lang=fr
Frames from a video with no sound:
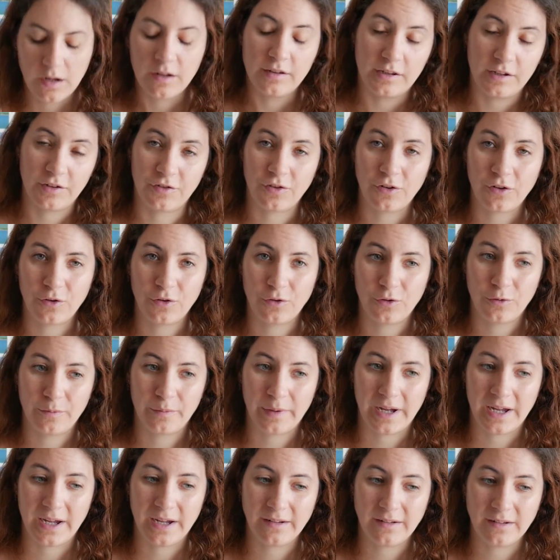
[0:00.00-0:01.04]
Sachant que de
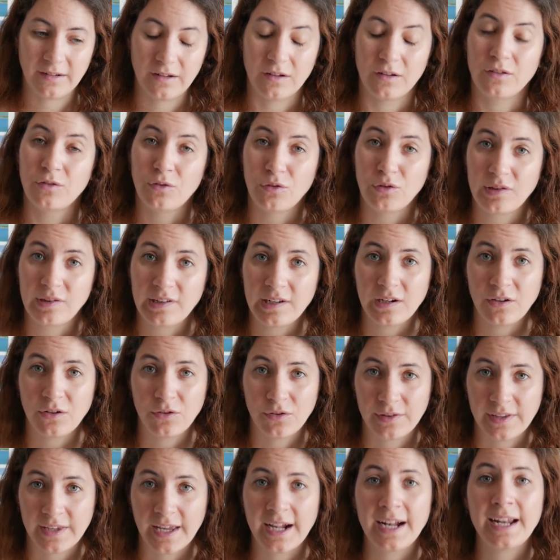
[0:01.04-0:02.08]
base, ce style
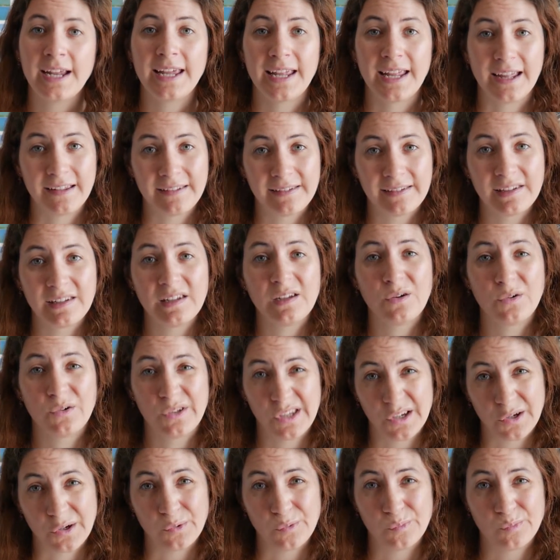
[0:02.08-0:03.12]
d'hôtel est assez
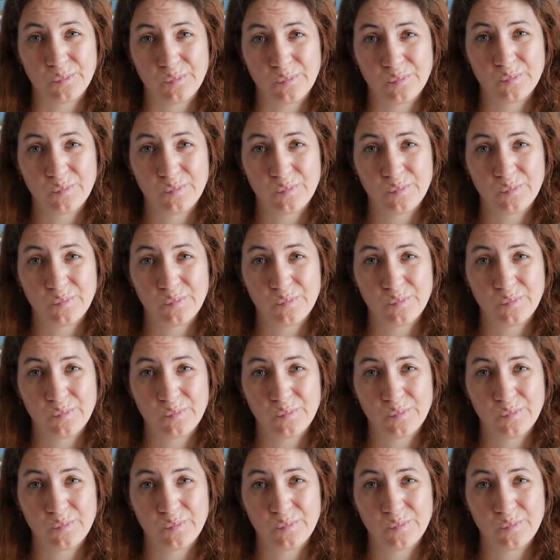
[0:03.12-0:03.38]
onéreux.